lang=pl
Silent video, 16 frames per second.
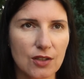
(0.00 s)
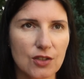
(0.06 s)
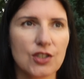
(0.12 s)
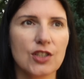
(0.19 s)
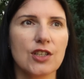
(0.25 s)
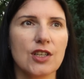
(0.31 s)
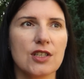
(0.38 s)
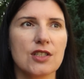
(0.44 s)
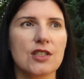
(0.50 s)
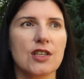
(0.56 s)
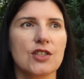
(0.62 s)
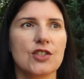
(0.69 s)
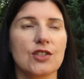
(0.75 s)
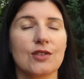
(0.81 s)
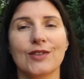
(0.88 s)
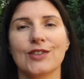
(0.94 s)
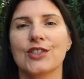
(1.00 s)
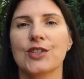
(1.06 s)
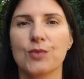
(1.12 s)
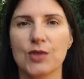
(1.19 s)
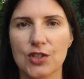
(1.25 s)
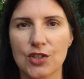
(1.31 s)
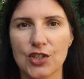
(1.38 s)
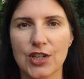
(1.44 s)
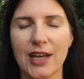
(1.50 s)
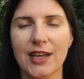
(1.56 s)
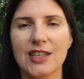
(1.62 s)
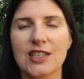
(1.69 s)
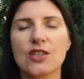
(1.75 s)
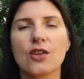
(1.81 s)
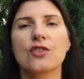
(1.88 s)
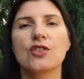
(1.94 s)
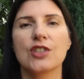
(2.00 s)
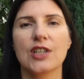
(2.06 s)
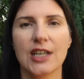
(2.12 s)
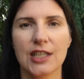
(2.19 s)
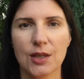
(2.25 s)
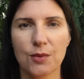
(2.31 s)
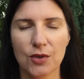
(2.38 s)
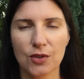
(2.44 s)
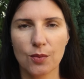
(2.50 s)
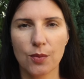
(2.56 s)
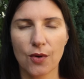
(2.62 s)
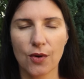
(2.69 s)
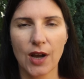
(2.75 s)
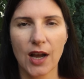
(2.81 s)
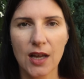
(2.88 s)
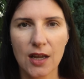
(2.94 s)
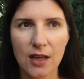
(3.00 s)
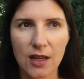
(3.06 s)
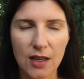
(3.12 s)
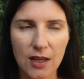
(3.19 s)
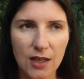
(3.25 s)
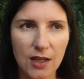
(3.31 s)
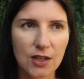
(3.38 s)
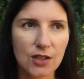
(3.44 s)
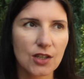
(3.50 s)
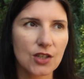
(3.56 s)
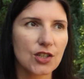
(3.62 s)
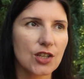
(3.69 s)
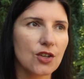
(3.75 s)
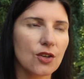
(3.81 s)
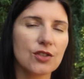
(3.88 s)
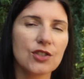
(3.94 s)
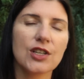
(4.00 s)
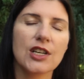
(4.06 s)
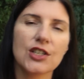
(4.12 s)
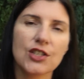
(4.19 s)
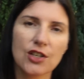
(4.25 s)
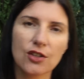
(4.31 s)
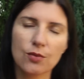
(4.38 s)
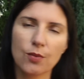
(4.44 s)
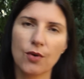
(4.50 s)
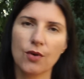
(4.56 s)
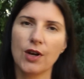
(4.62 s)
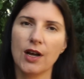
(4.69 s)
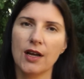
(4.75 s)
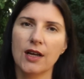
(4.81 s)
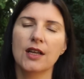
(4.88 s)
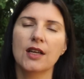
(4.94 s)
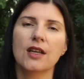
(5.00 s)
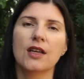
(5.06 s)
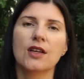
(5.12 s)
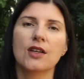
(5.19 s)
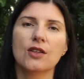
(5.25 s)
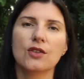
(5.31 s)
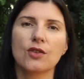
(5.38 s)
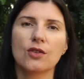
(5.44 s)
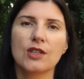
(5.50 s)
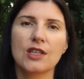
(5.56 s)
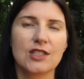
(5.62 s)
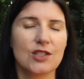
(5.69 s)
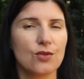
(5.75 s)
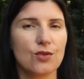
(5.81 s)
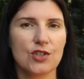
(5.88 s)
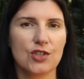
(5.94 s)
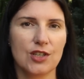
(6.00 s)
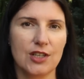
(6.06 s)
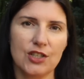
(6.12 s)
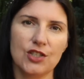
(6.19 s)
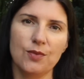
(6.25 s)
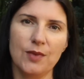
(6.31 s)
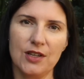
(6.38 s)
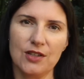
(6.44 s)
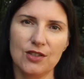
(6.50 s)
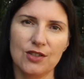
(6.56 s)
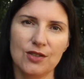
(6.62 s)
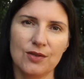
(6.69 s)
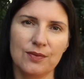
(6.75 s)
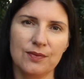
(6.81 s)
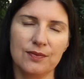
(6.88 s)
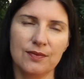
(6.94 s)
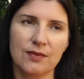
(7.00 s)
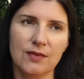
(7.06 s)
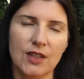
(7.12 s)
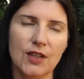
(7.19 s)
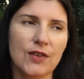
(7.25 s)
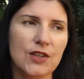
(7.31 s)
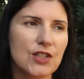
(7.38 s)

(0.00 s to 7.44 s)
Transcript: czy jesteś, czym jest grzech, jest oddzieleniem od Boga. Jeżeli oddzielasz się od Boga, to decydujesz się na śmierć. I